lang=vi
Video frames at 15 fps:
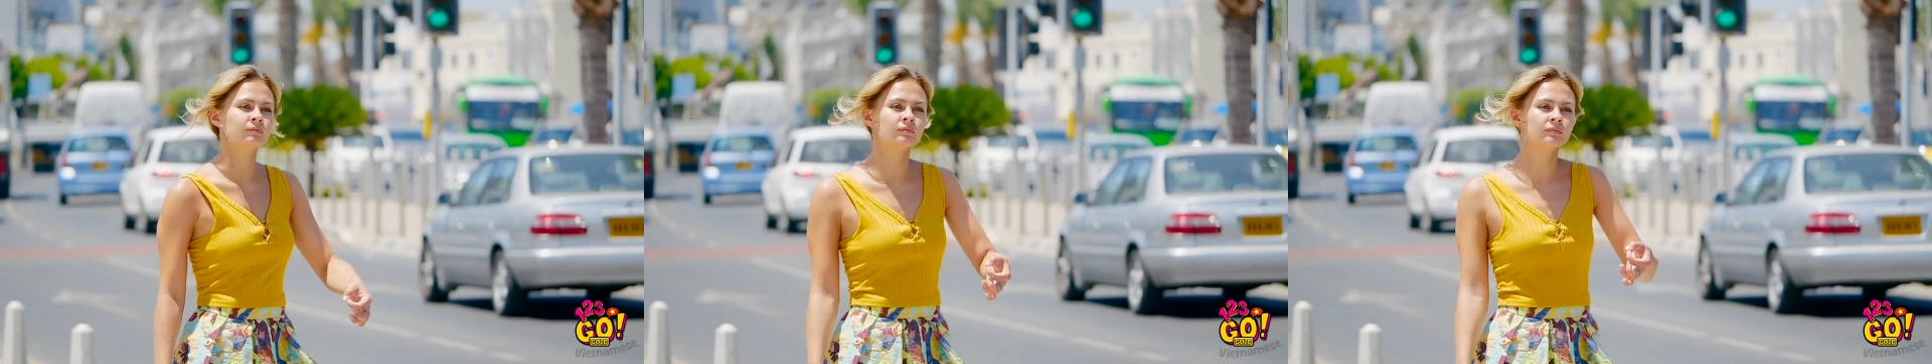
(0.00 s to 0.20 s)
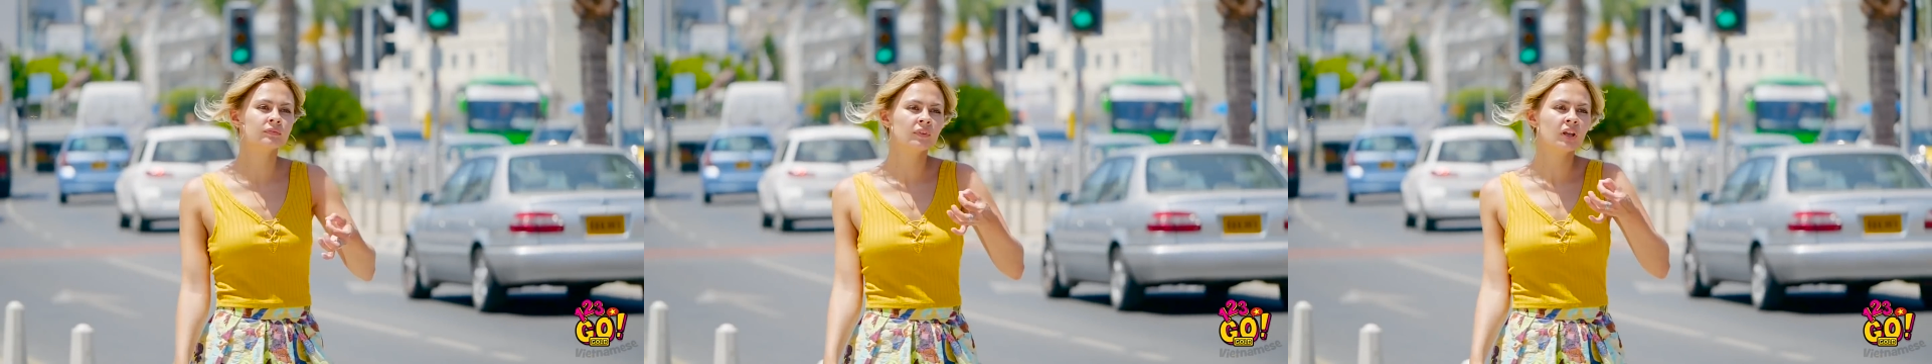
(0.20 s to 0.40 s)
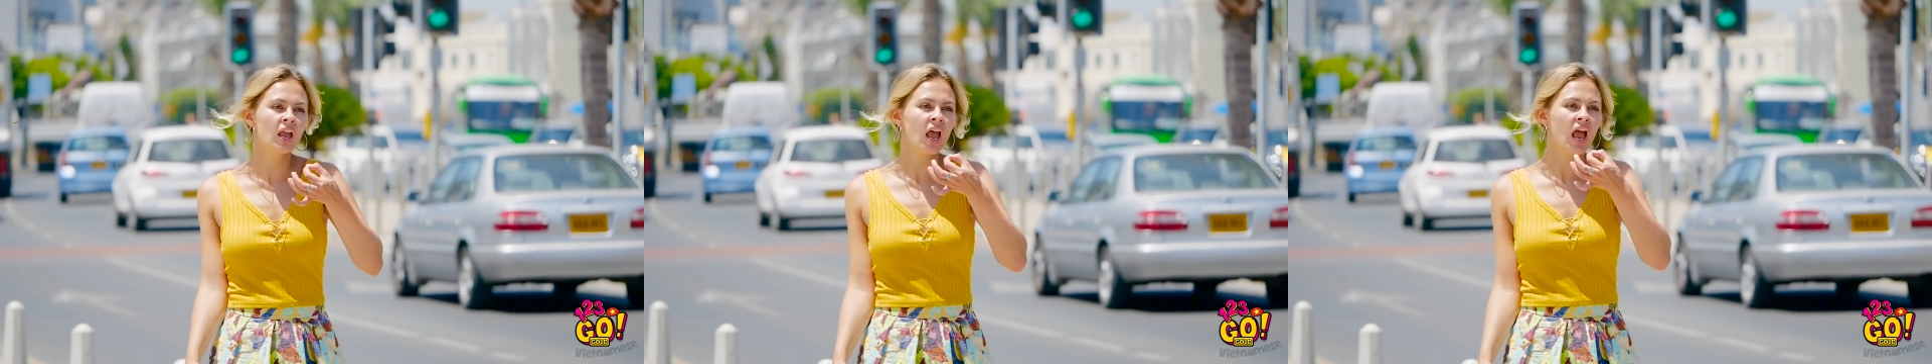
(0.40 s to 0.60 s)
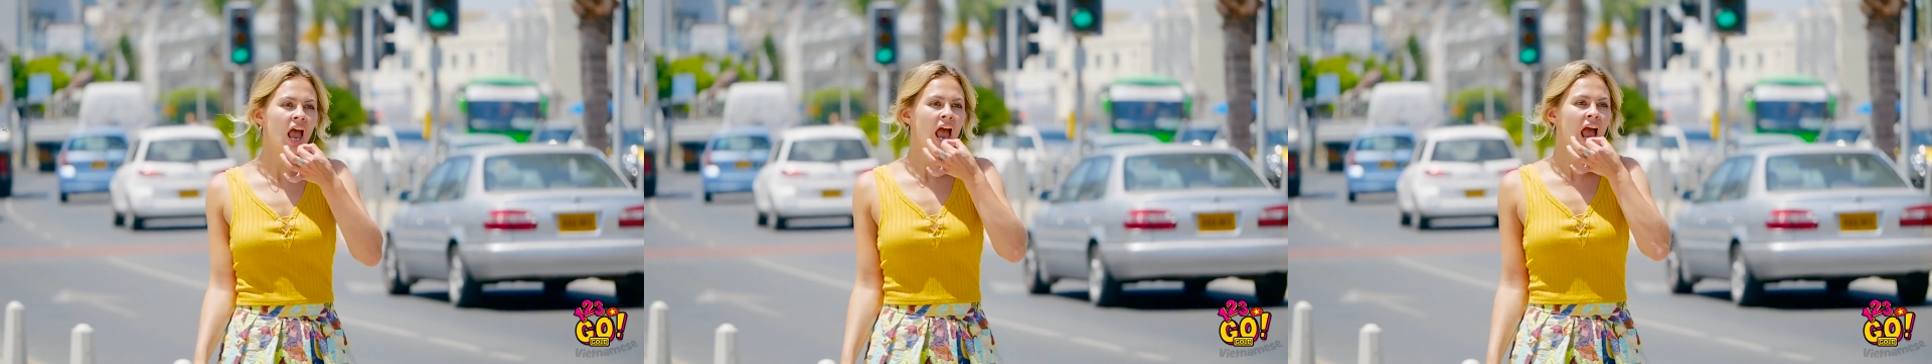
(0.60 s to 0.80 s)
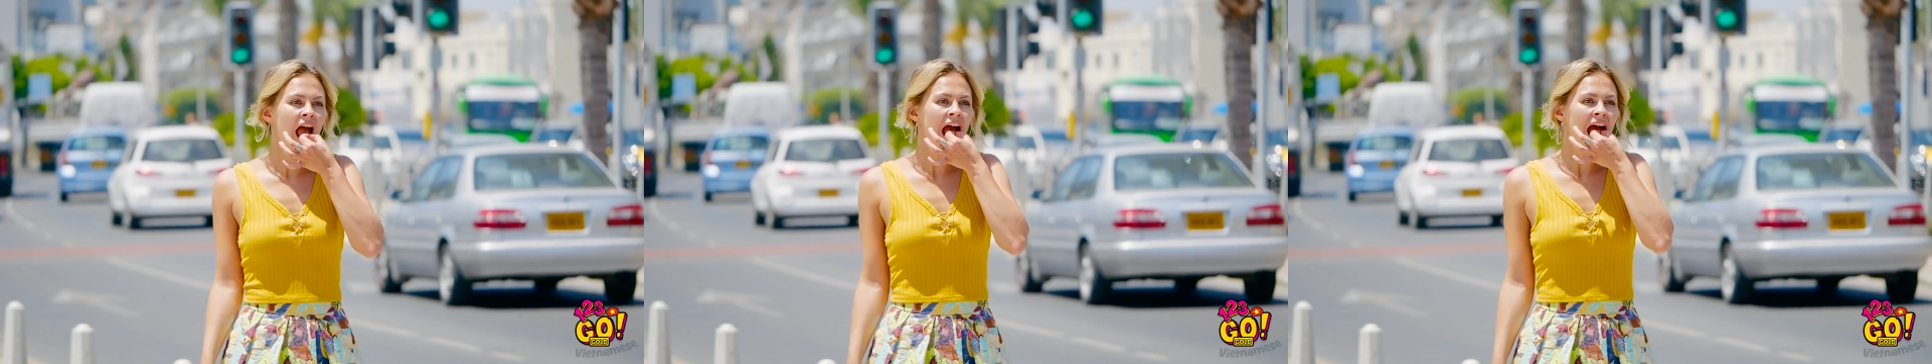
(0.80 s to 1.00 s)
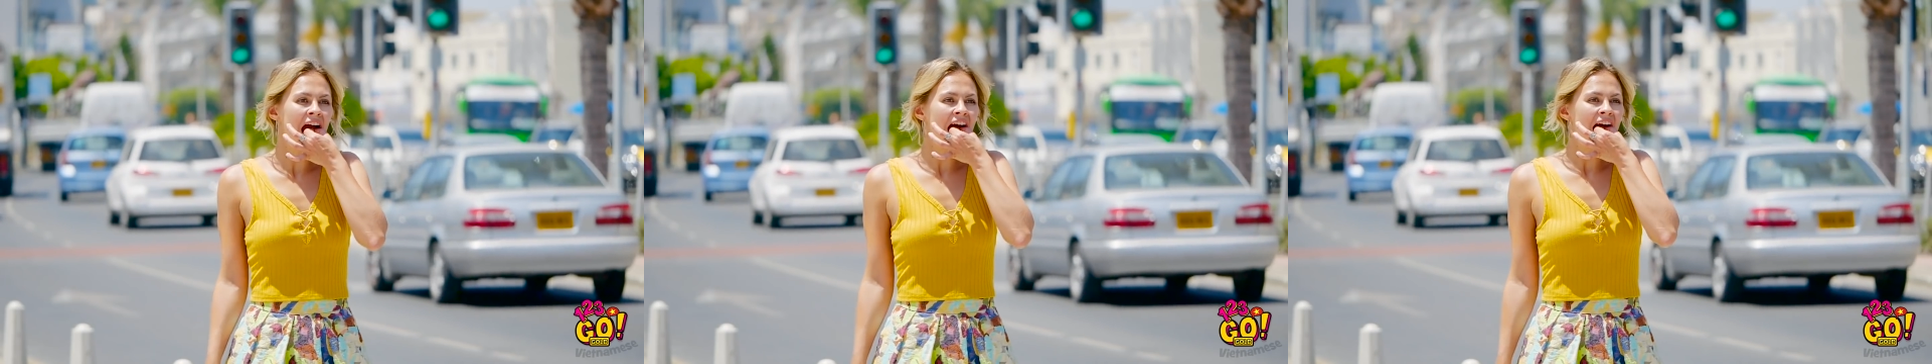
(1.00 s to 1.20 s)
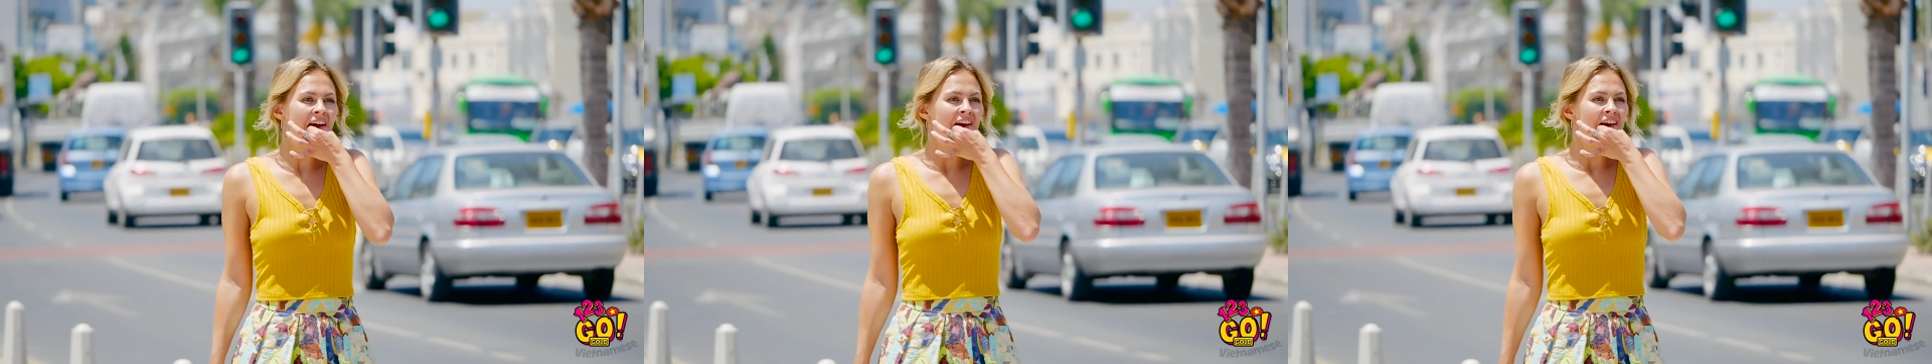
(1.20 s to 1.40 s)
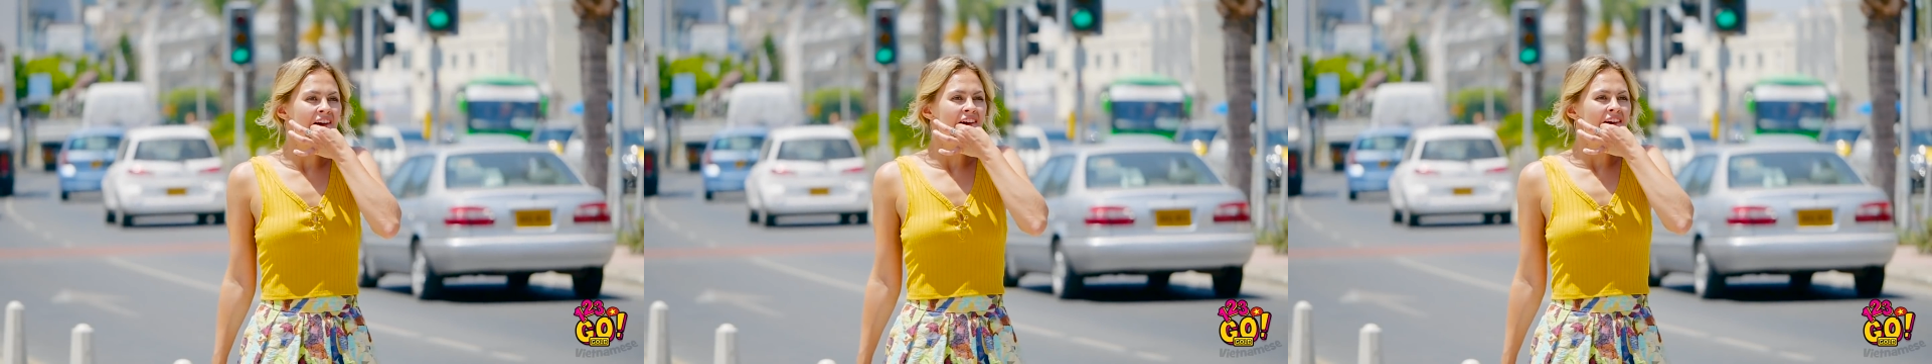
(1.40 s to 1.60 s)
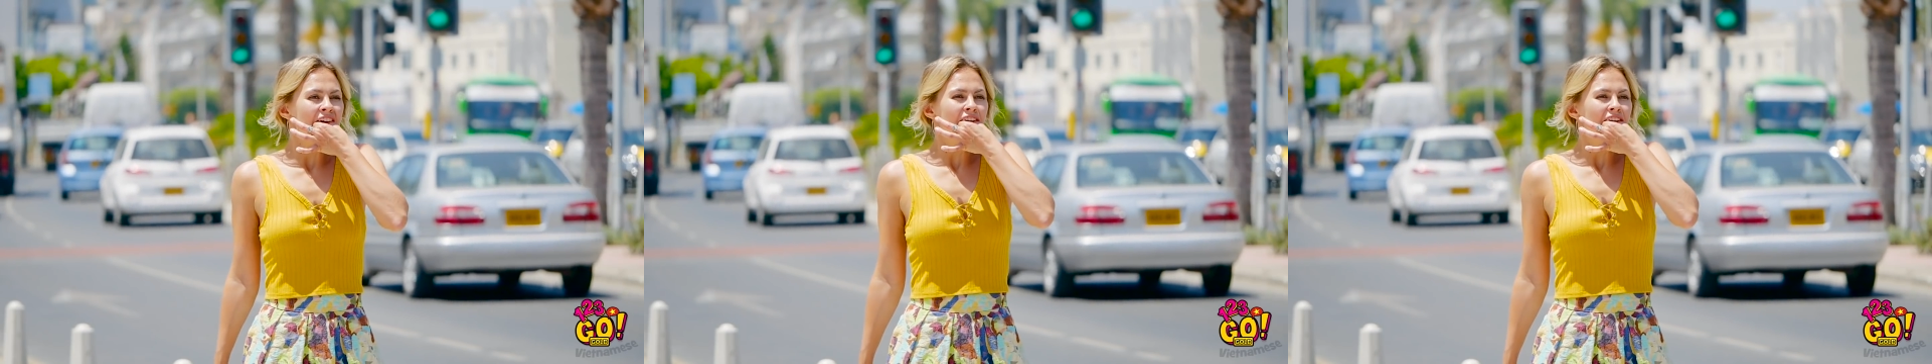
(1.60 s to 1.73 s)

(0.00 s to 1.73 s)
không được. Wow,